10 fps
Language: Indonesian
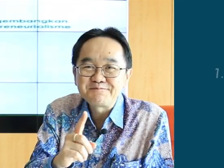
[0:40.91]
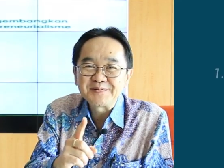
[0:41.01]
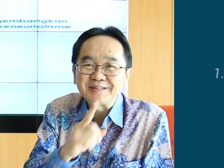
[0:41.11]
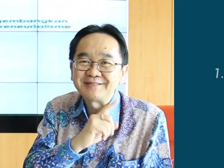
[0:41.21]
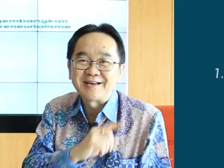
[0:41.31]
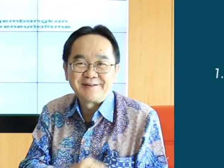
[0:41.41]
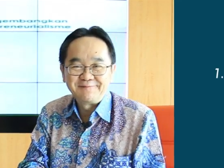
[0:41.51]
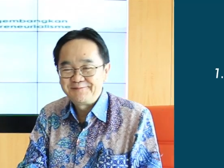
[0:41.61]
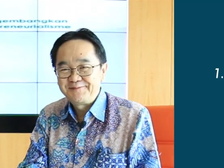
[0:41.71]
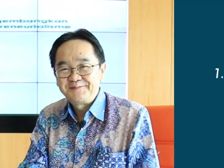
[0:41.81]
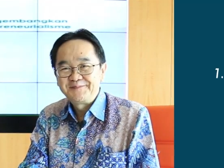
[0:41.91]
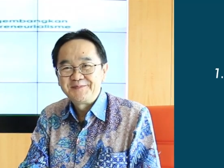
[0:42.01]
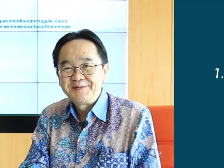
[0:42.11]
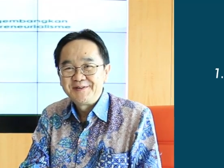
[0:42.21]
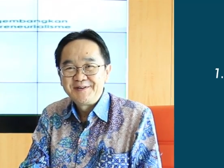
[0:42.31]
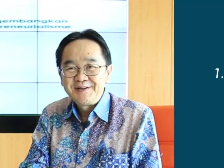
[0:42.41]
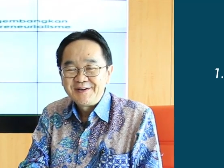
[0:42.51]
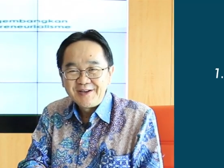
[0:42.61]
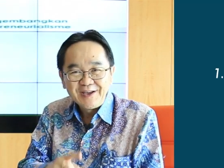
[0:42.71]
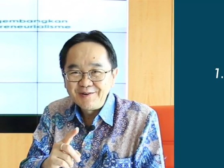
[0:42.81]
petasan.
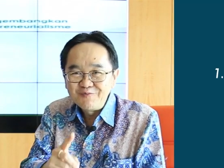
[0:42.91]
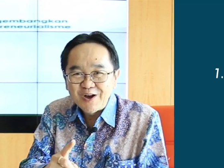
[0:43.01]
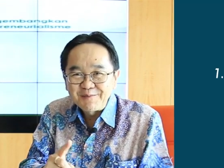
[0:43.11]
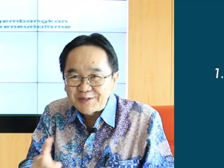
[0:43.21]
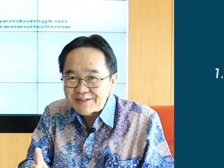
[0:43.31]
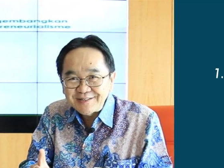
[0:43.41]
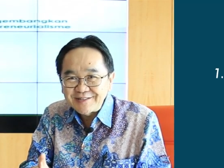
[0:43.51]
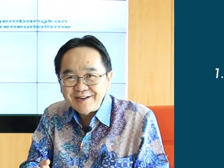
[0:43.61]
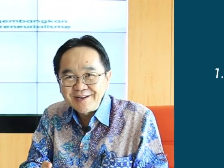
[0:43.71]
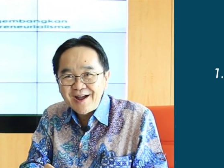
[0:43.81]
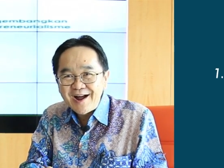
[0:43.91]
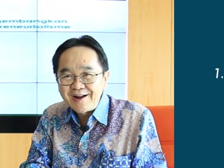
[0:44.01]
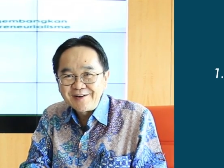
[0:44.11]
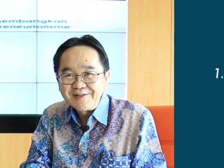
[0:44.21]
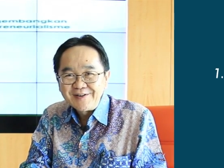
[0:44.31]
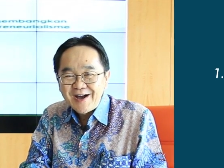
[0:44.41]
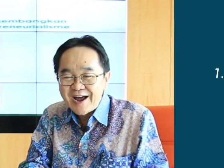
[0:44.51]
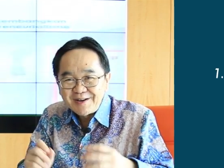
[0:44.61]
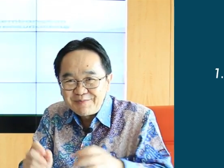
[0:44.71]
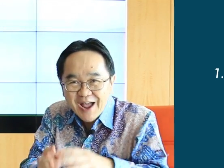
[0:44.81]
Ini bukan petasan yang
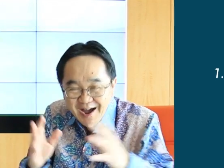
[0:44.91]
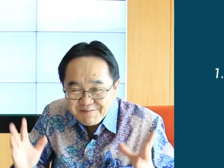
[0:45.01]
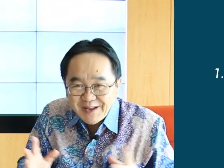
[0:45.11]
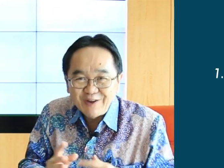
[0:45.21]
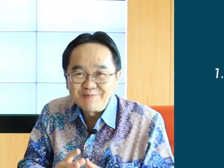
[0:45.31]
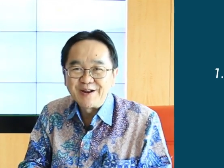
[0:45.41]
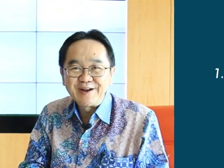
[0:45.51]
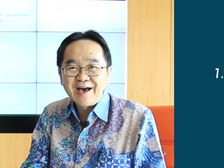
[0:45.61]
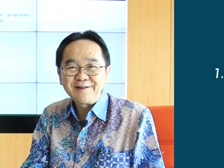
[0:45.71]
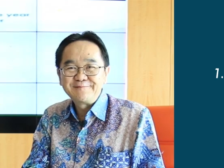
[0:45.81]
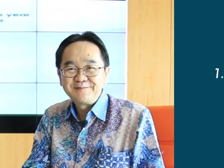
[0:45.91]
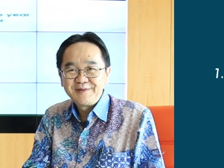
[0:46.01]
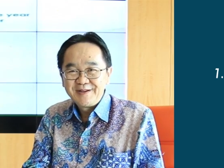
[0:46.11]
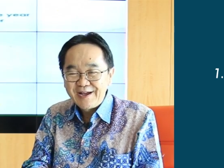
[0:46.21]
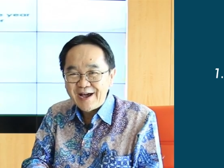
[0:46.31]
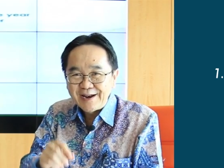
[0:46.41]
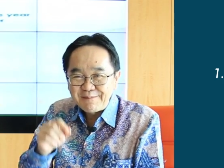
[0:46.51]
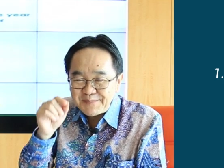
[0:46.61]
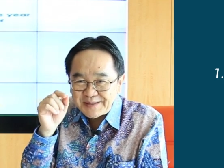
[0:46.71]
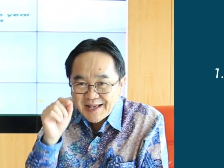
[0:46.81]
Anda beri api lalu meledak. Karena
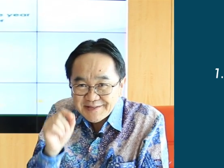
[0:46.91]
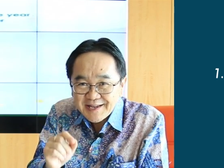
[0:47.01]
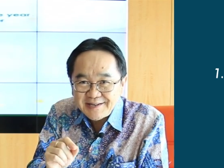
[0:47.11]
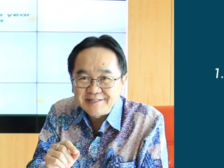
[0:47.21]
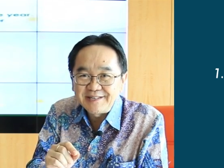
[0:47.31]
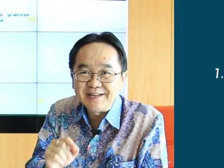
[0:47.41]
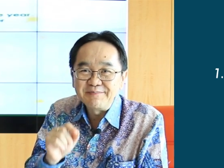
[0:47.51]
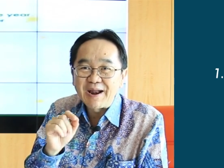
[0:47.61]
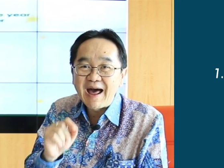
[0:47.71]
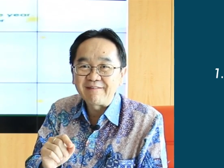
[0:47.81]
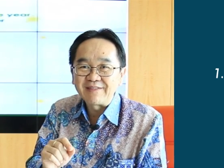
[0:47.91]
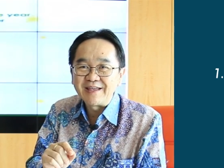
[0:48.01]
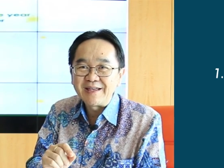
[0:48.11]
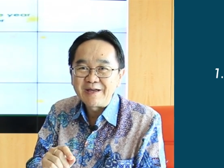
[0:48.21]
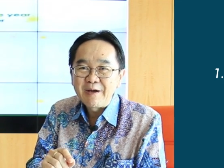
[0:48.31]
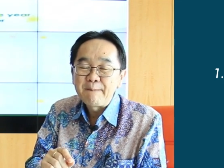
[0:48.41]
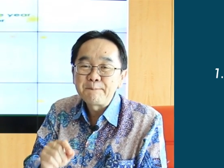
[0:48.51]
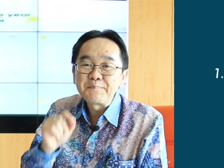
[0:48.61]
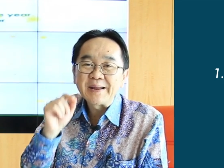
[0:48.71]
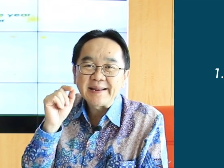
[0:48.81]
petasan di sini berarti
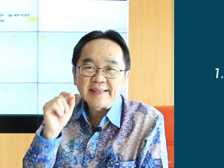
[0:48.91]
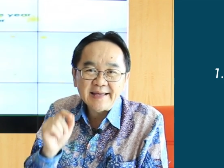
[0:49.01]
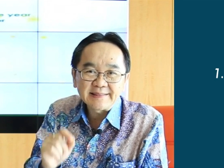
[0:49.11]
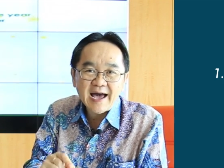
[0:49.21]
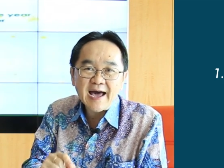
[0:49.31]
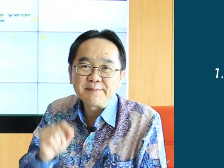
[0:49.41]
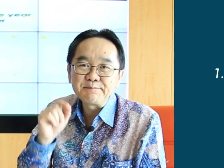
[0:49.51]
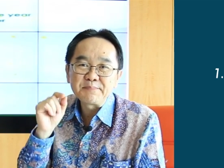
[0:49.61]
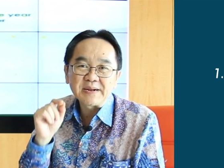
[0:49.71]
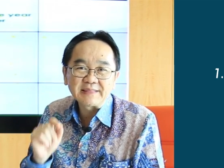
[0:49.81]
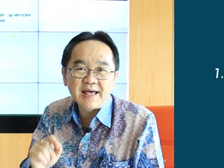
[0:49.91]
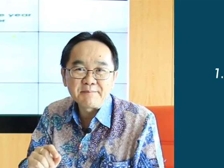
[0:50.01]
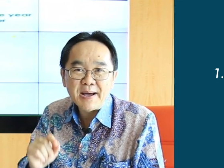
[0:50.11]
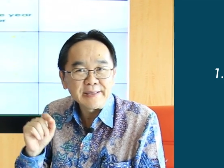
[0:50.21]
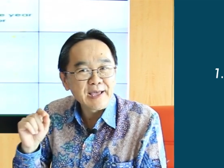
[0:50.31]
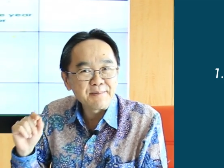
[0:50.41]
pernyataan pertama yang